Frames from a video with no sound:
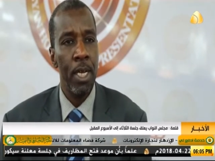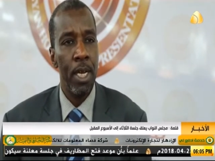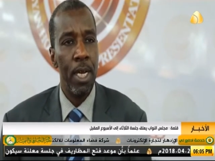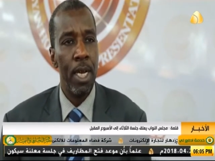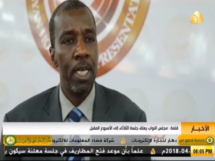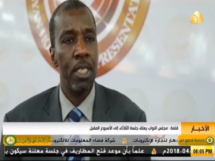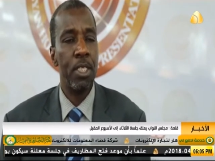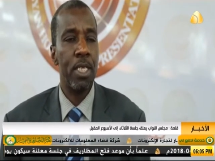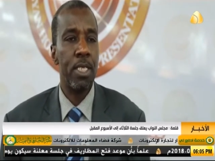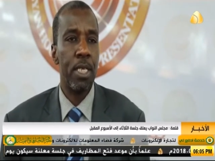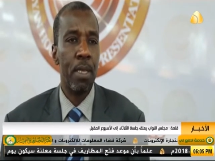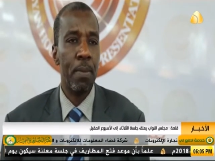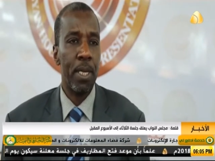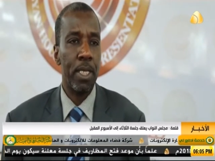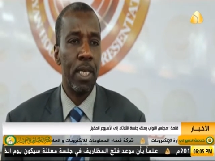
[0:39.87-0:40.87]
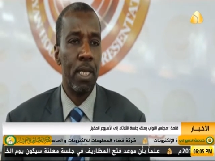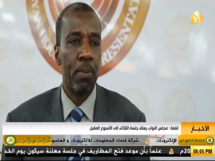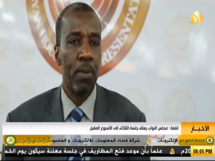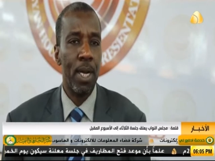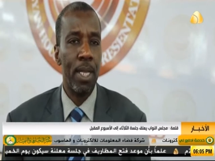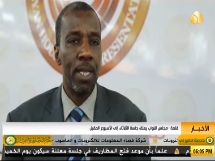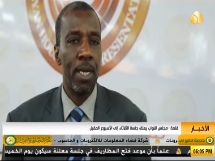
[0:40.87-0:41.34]
الجلسه طبعا كانت
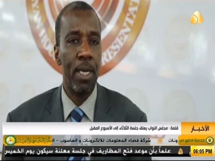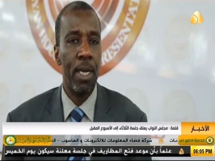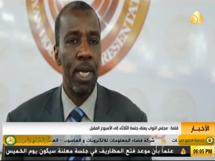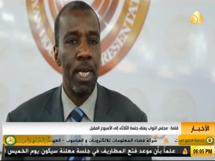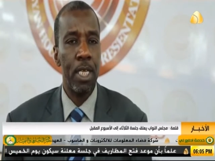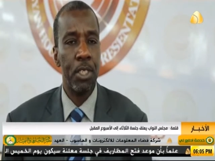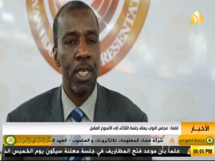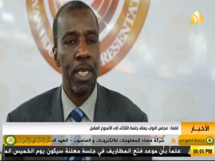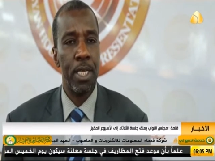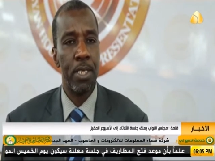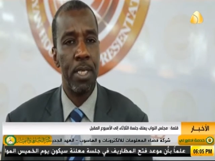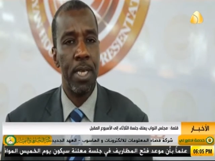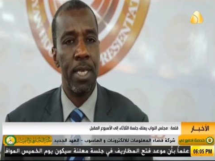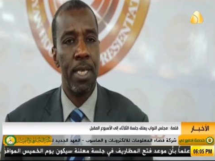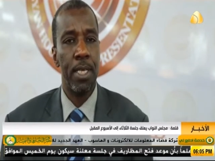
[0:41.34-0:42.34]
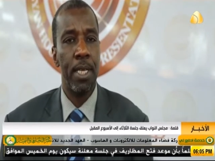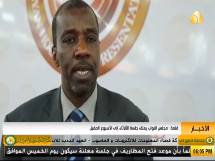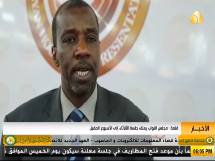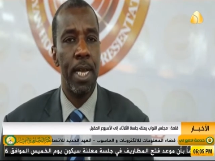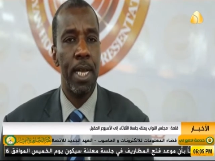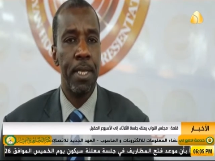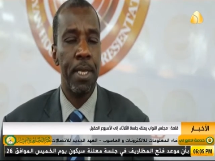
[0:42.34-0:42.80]
معلقة جاء السيد
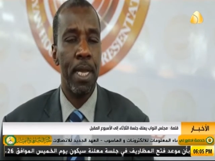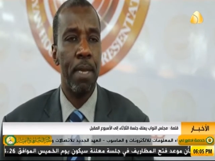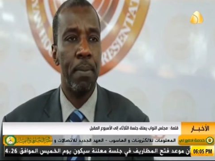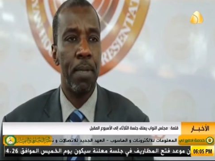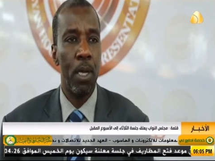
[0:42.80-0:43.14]
النائب آه،